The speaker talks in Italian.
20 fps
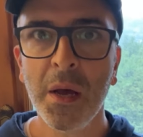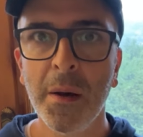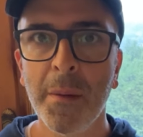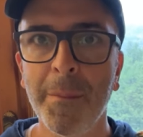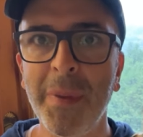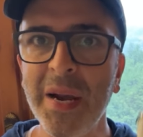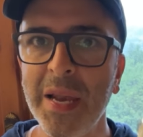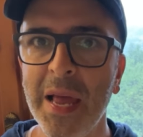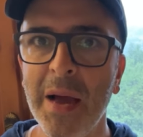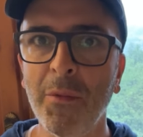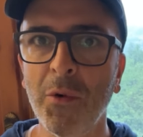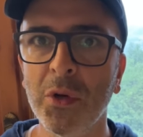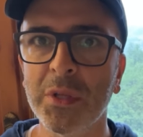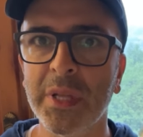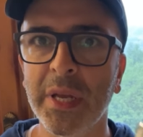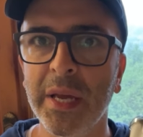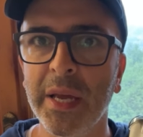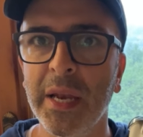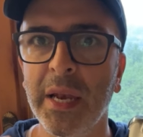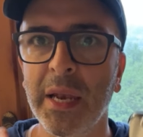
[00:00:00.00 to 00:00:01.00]
Parliamo
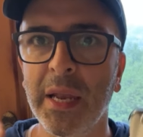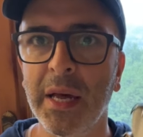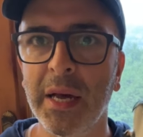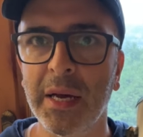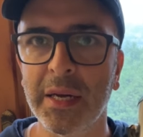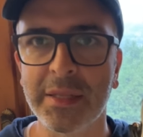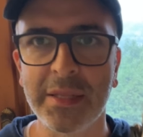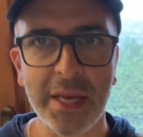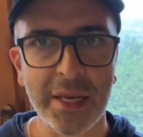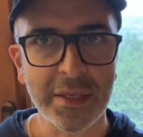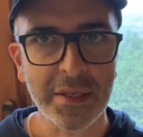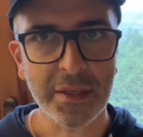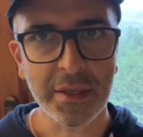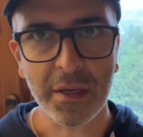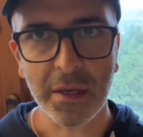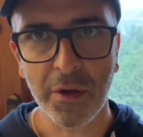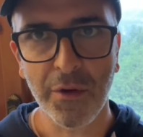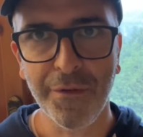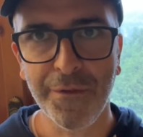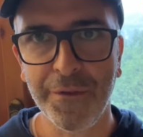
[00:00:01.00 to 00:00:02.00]
del test
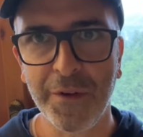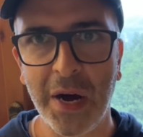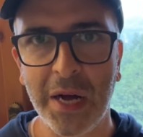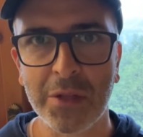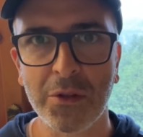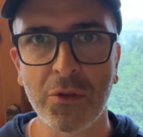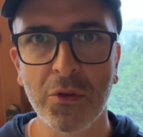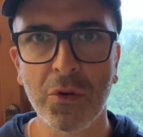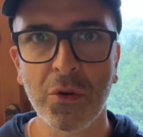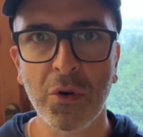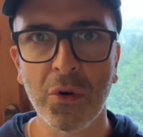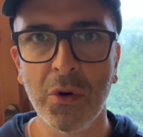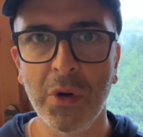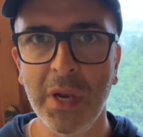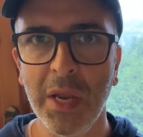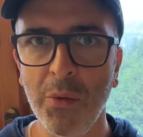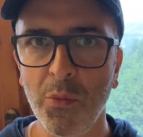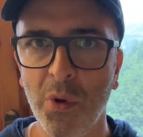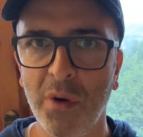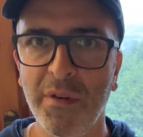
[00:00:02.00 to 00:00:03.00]
che ho fatto con
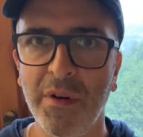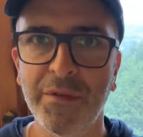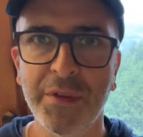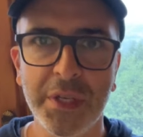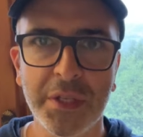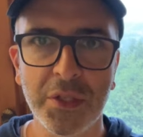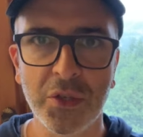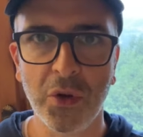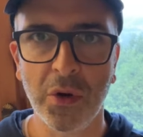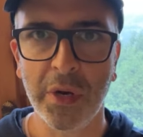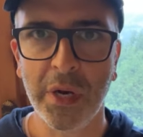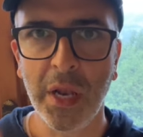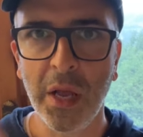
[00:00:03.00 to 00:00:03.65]
la nuova versione,